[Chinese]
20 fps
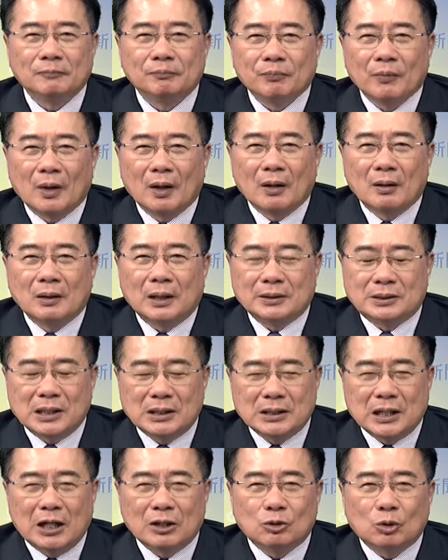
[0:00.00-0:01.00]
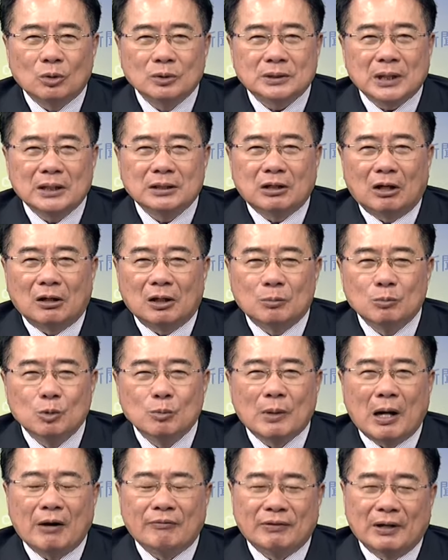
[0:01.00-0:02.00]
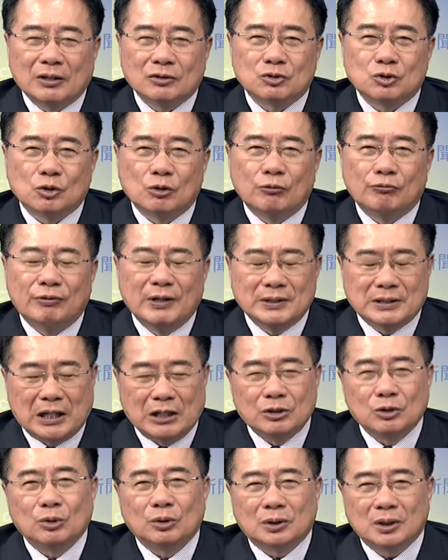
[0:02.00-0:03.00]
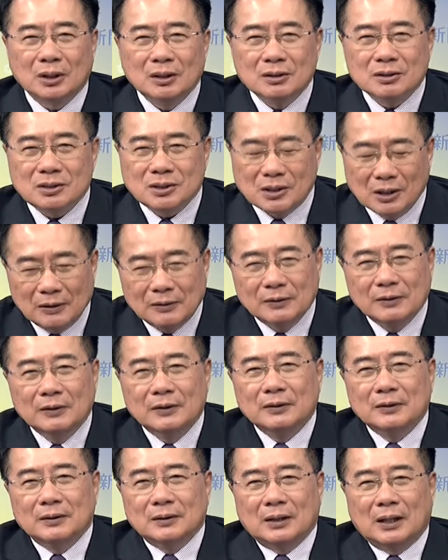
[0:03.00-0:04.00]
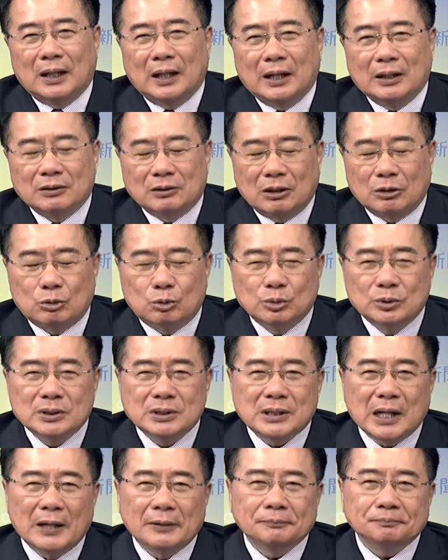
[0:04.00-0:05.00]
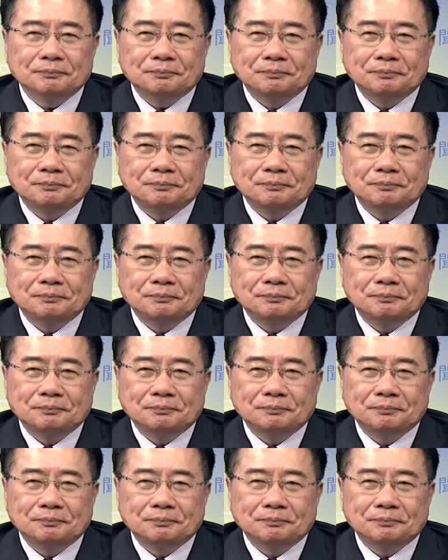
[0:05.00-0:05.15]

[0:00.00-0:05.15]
嗯，那现在东山岛的木麻房就非常有特色，啊，那谷文昌